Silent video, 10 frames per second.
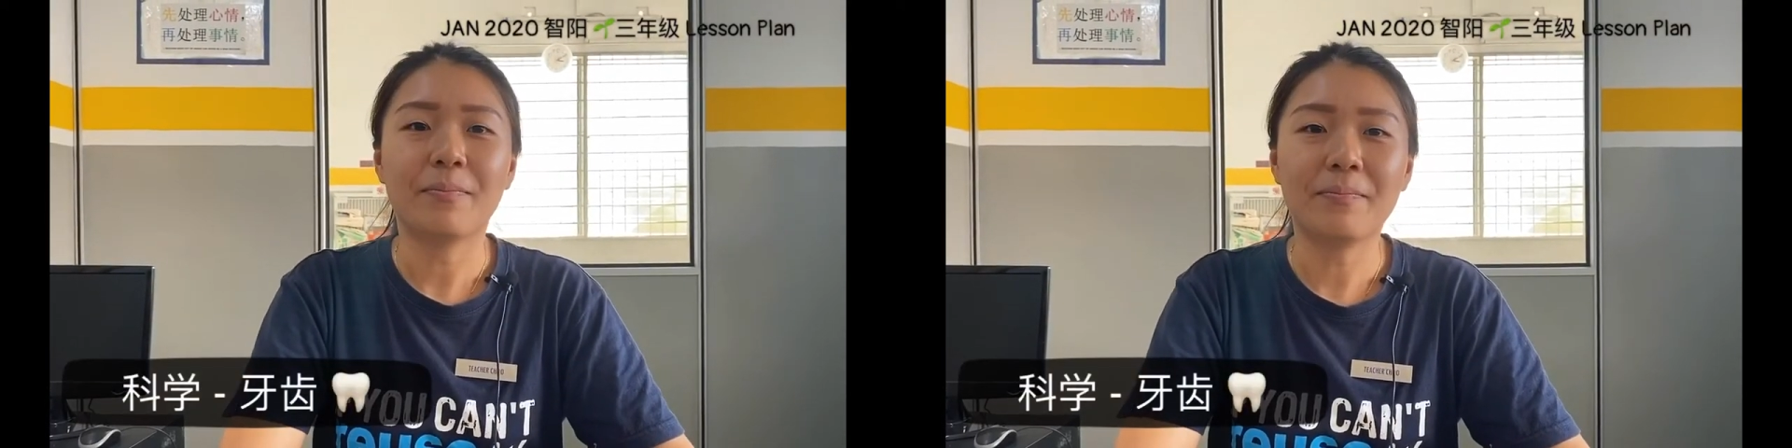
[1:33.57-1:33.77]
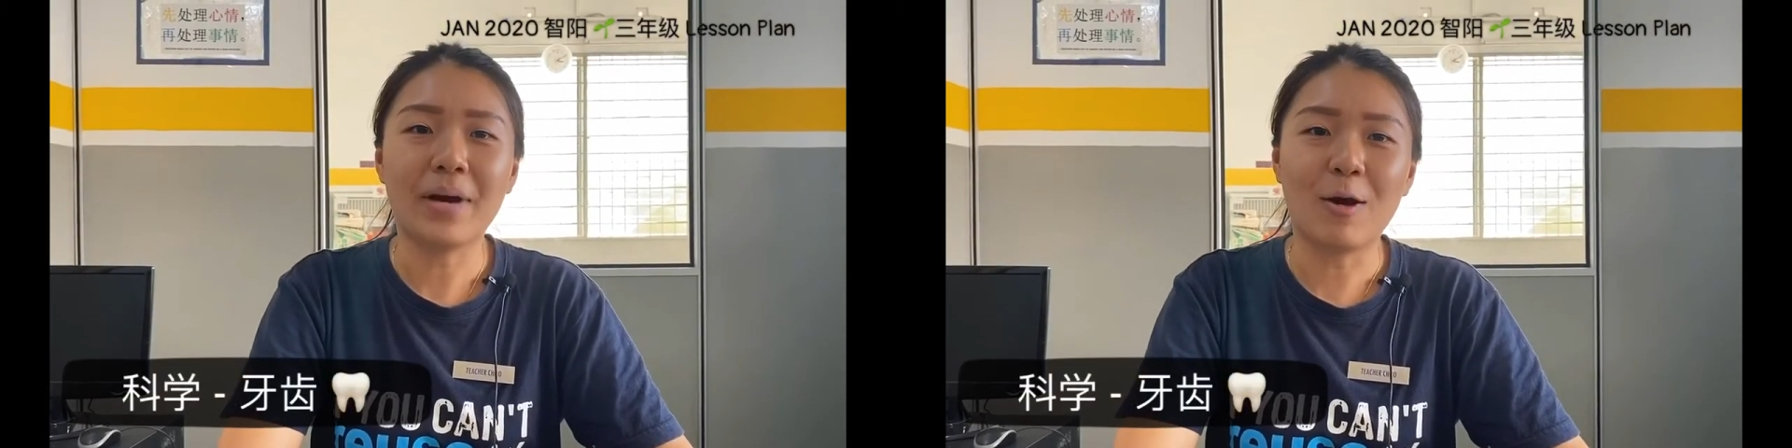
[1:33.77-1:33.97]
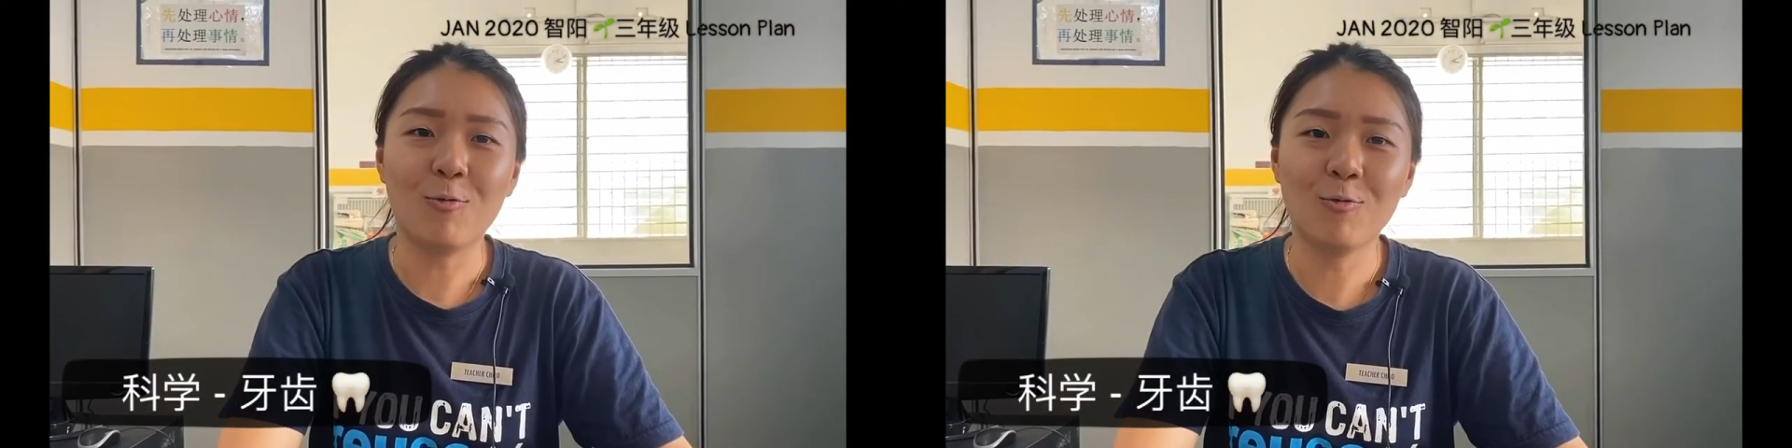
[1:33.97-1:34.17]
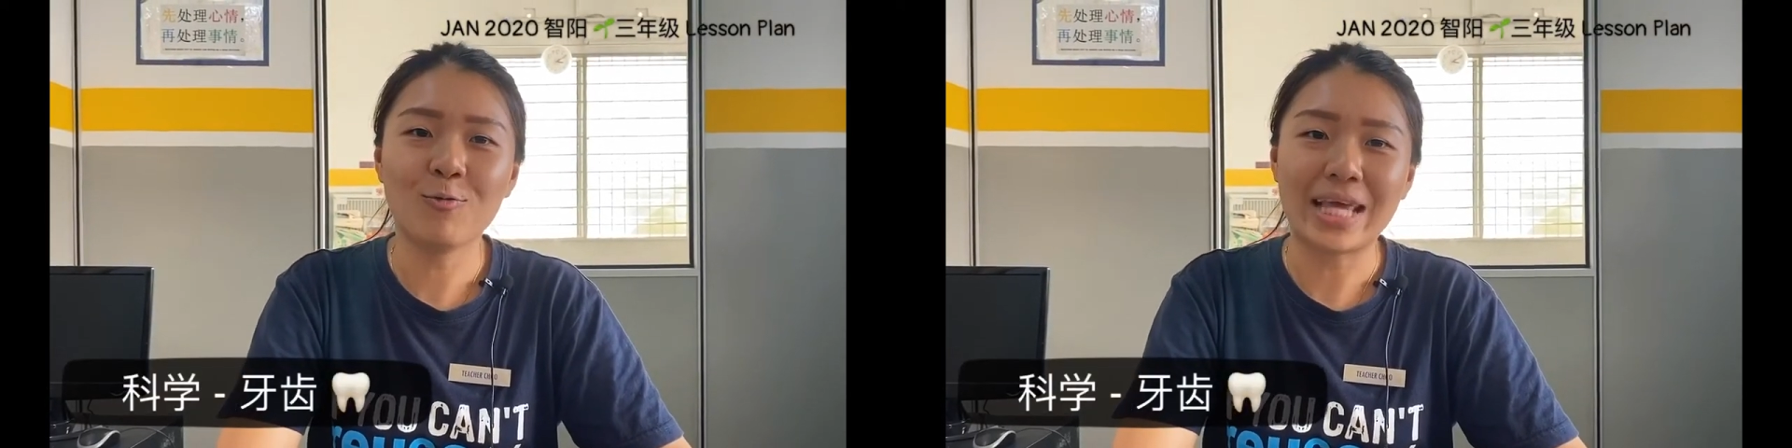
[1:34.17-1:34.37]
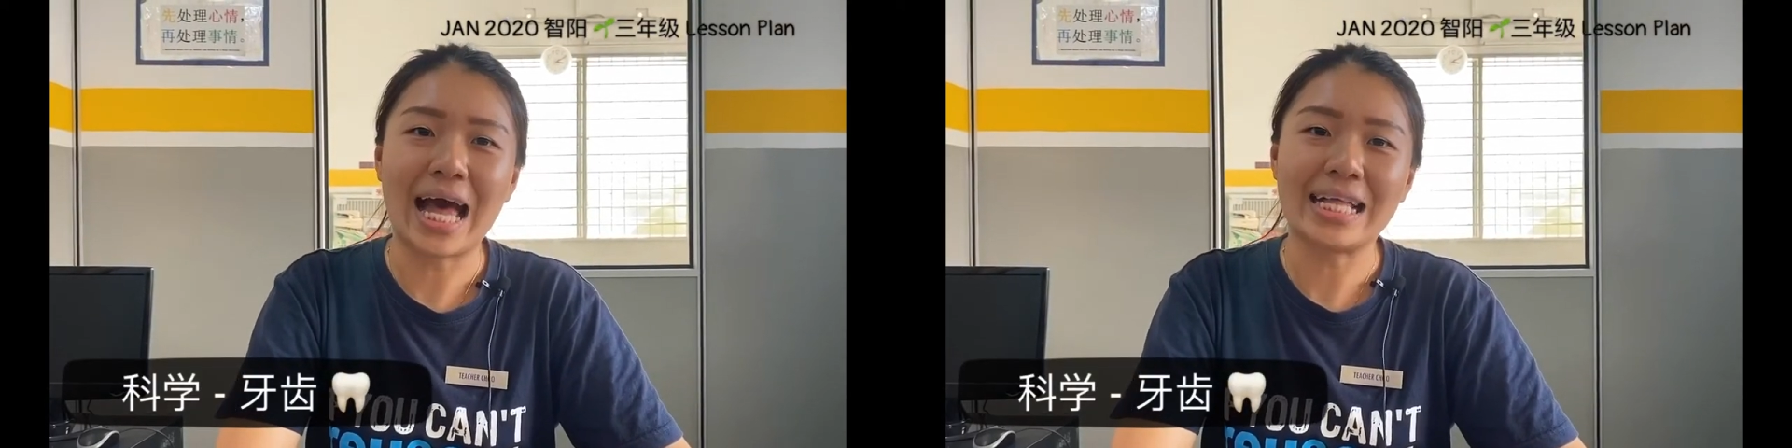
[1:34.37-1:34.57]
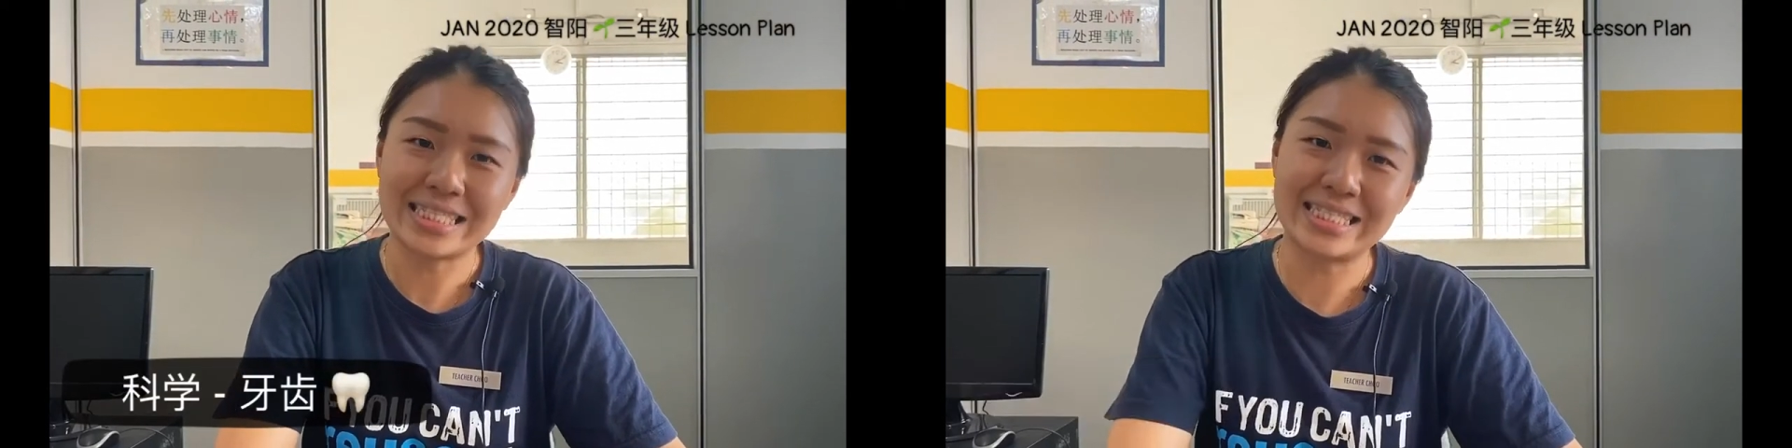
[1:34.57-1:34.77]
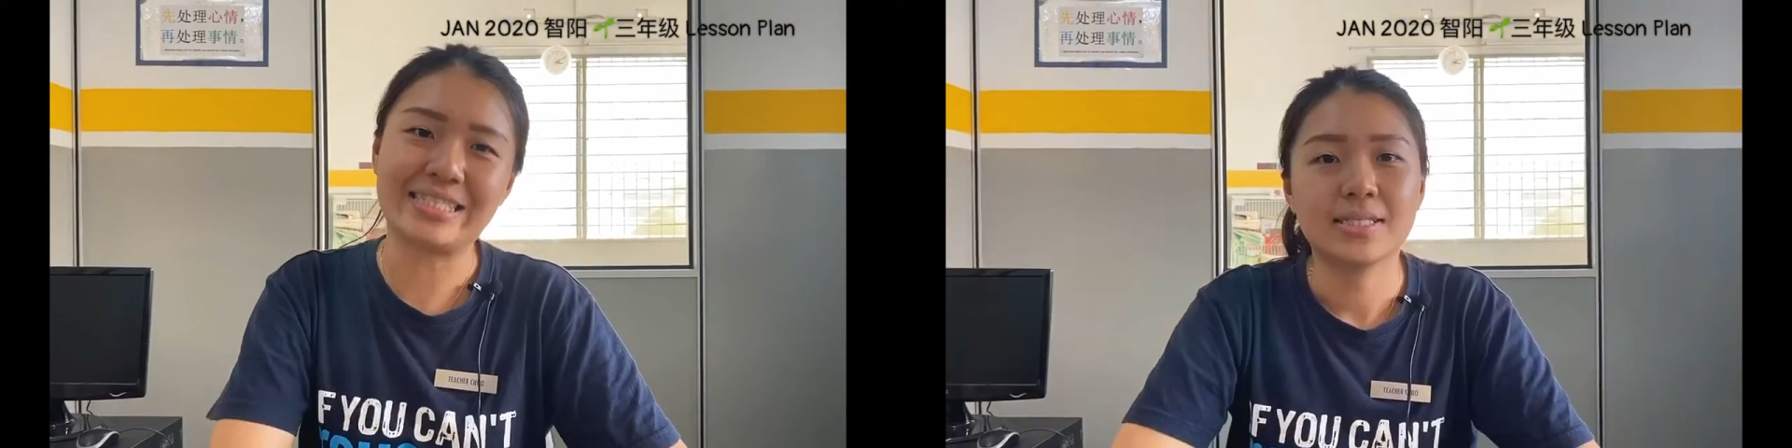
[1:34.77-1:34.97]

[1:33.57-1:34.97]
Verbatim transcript: 保护牙齿，